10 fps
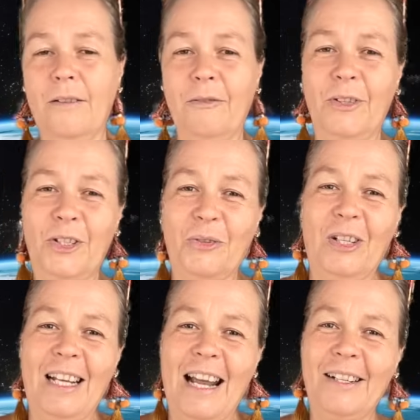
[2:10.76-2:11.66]
was du
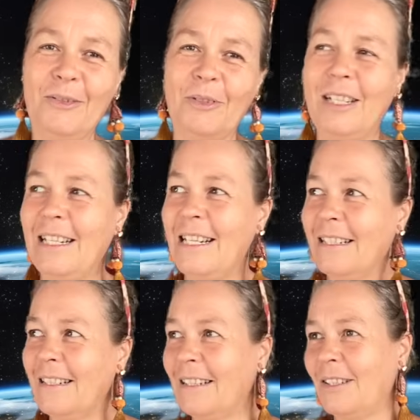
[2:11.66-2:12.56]
gelernt und
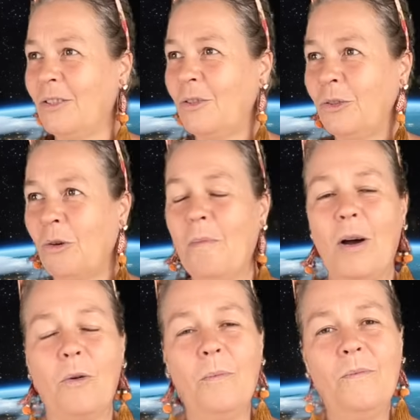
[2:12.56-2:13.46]
gelesen hast
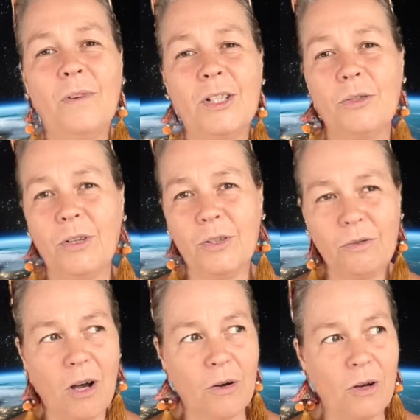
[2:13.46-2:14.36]
drumherum, was du
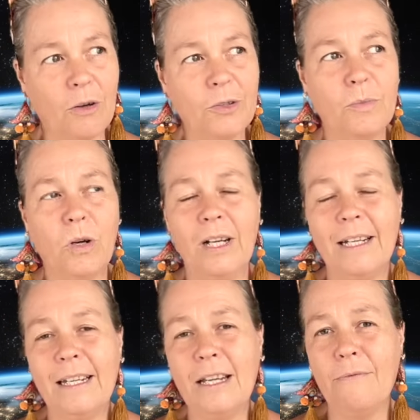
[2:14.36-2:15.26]
also auch aus dem
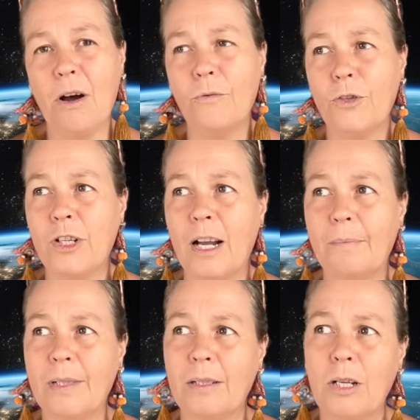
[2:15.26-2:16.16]
Kollektiv
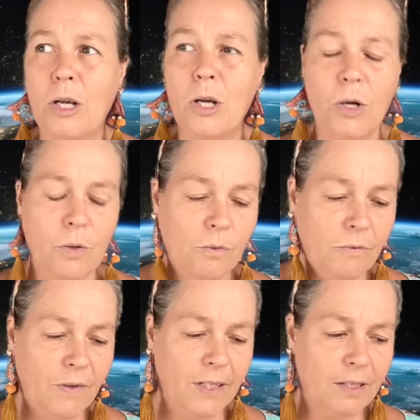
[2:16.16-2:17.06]
aufschnappst
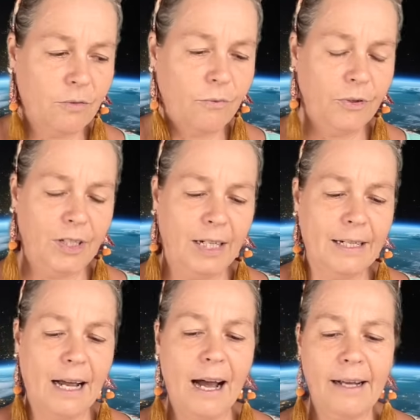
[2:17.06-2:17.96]
und was du von
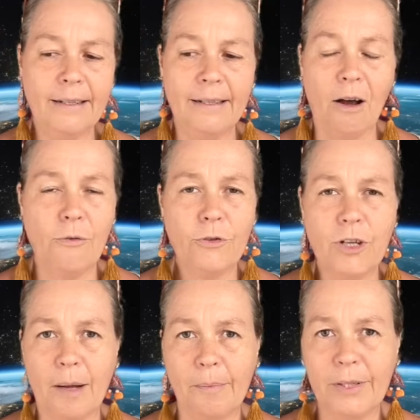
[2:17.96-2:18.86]
deinen Ahnen
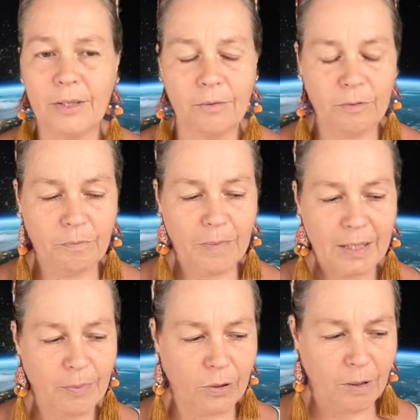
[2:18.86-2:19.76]
aufschnappst und
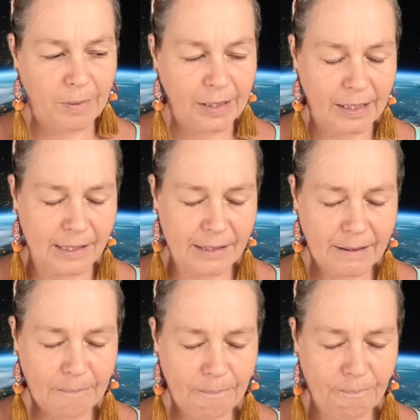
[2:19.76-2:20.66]
mitbekommen
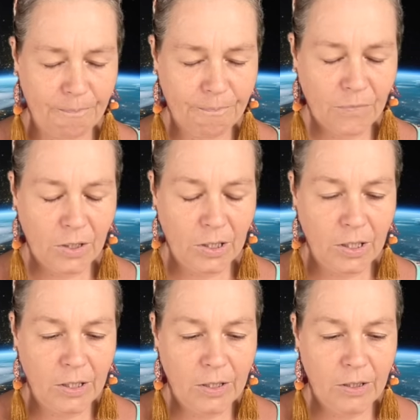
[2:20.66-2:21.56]
hast.
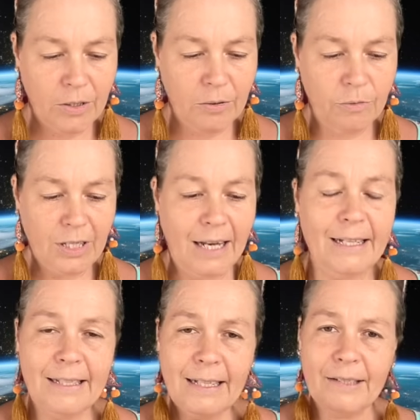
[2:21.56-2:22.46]
Und
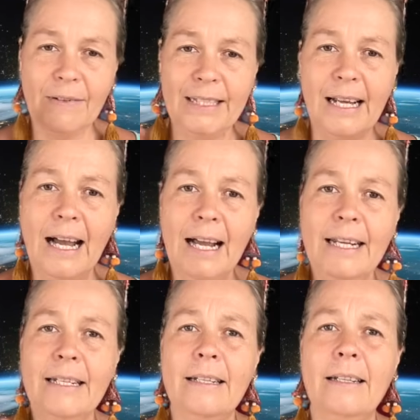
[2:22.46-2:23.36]
alles das, was da
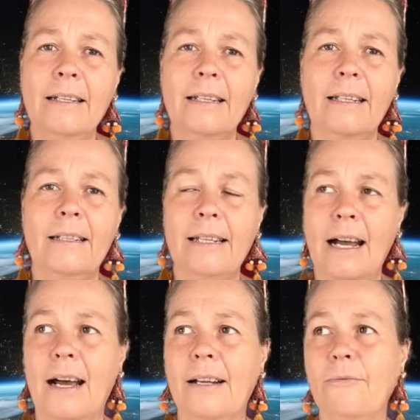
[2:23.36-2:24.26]
rein
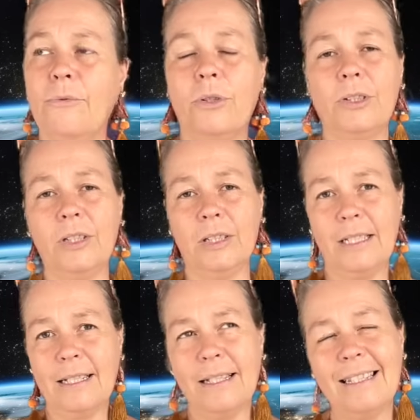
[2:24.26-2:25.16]
getan wurde,
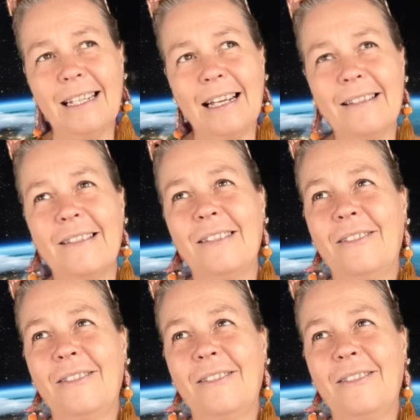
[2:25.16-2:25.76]
das ist das,